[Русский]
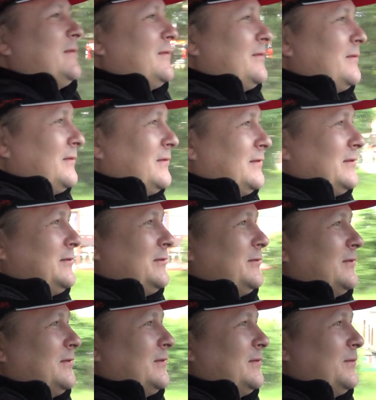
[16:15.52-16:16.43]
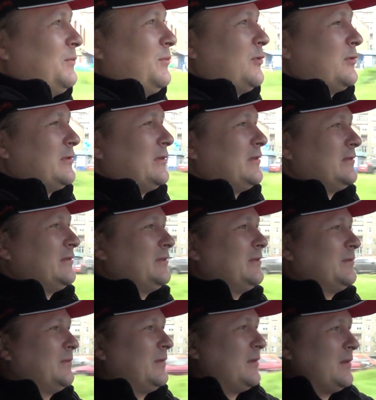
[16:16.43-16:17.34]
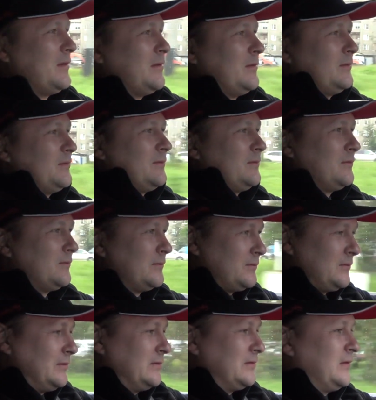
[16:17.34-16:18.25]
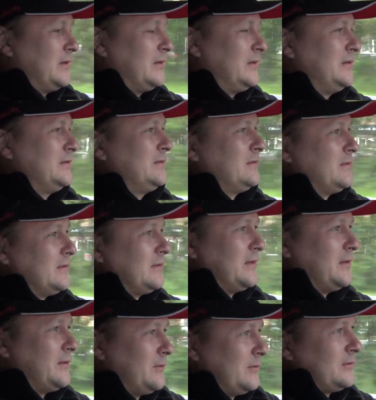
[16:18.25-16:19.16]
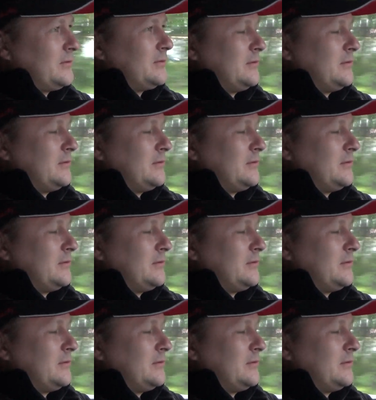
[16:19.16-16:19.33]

то еще бог ты с ним. Ну, не золотистый, а вот